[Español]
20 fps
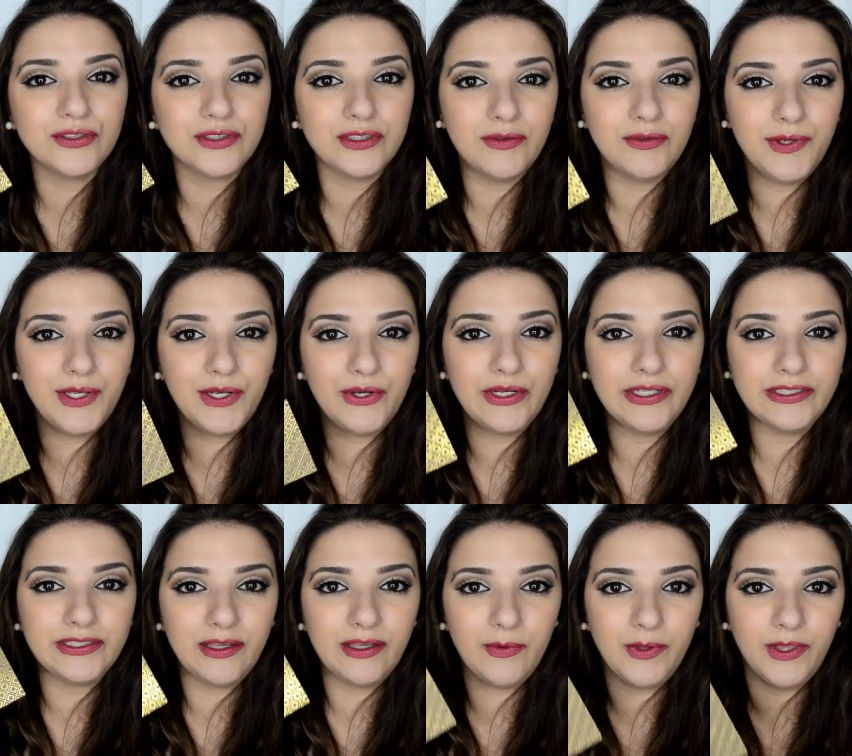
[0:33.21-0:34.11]
Si vieron
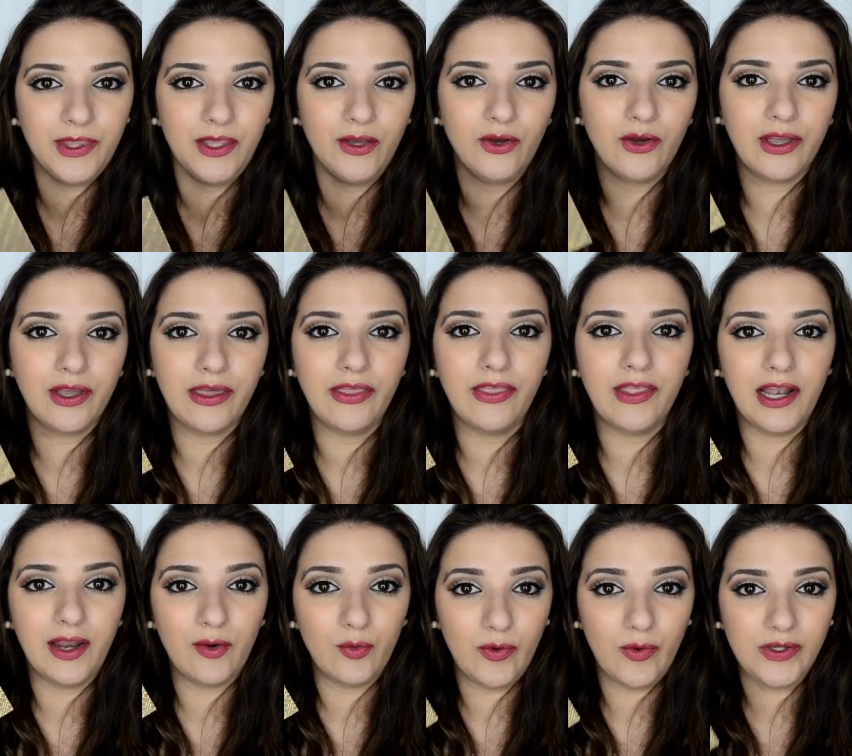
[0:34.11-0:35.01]
ese video que es de
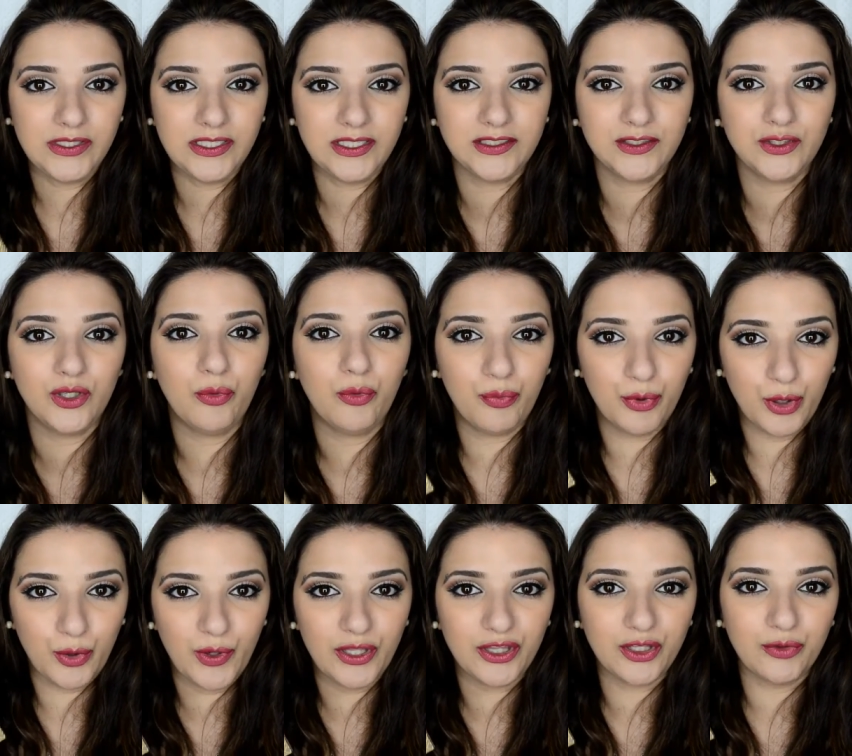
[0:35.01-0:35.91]
la nueva sección
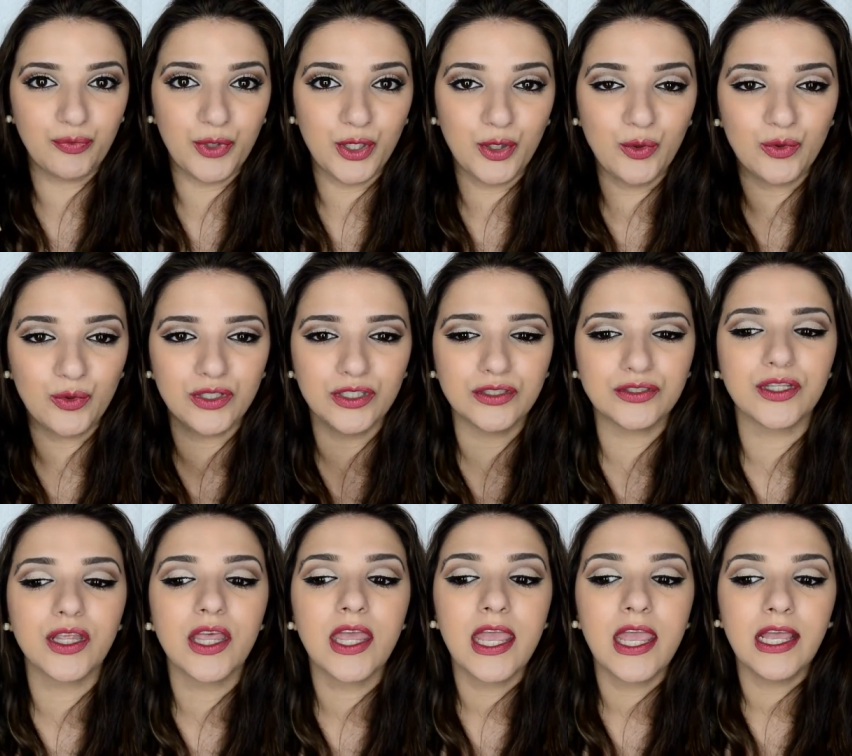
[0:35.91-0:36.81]
probando productos,
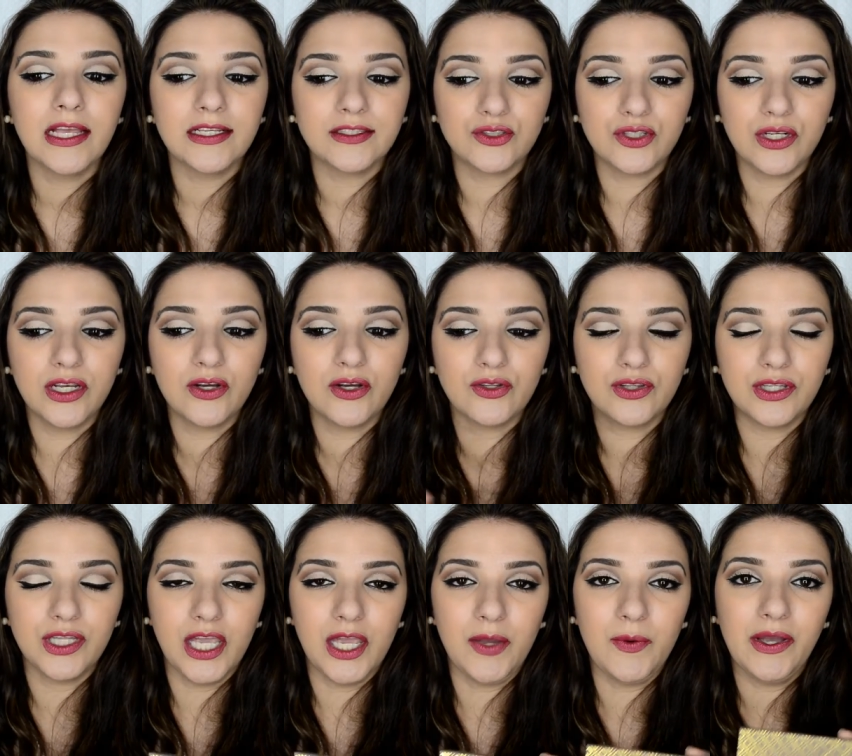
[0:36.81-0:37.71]
yo les
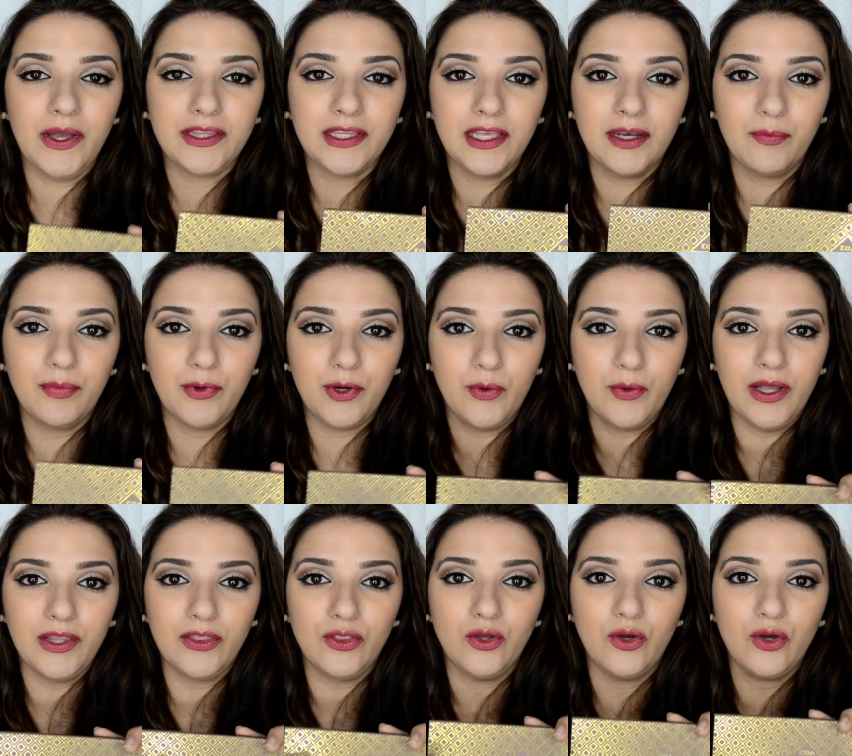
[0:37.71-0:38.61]
conté que iba a estar
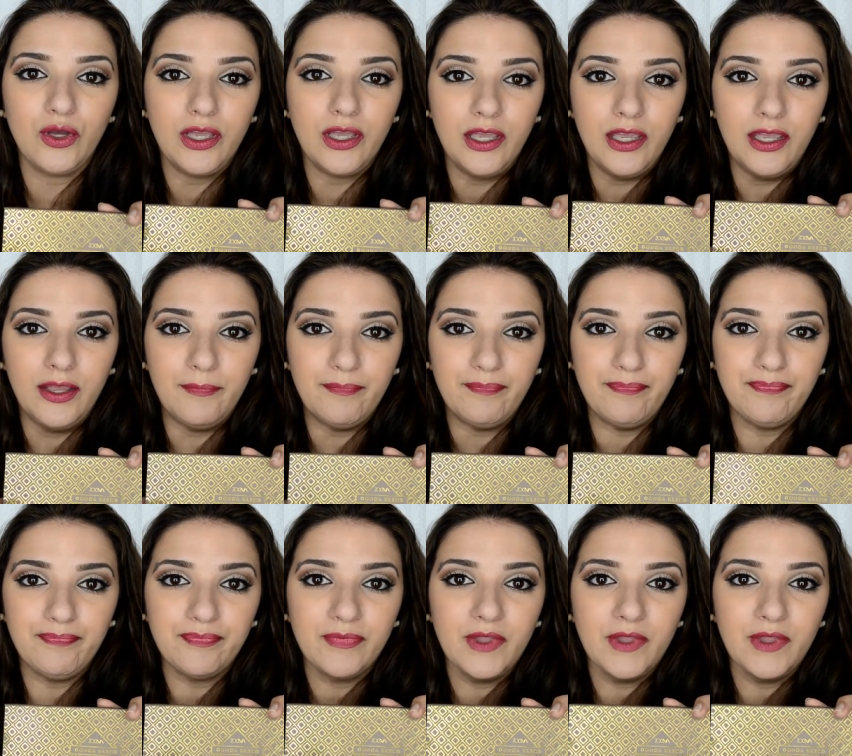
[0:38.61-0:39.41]
probando, em,